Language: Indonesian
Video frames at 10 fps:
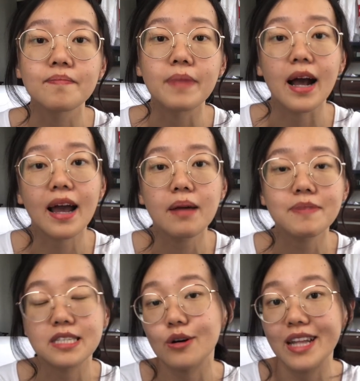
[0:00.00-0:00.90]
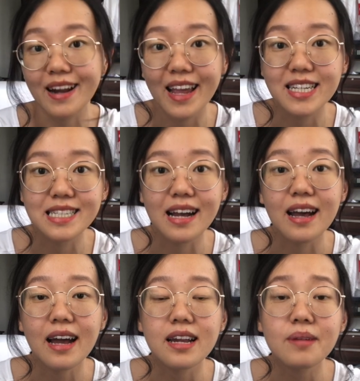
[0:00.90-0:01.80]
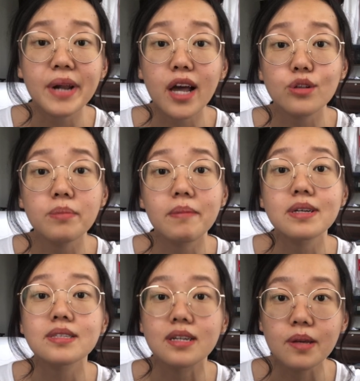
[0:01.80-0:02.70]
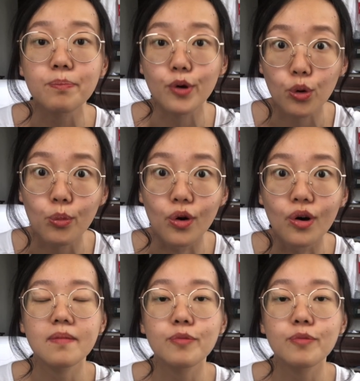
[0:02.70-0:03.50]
pakai pesawat Air Asia karena mereka tuh memang sering promo.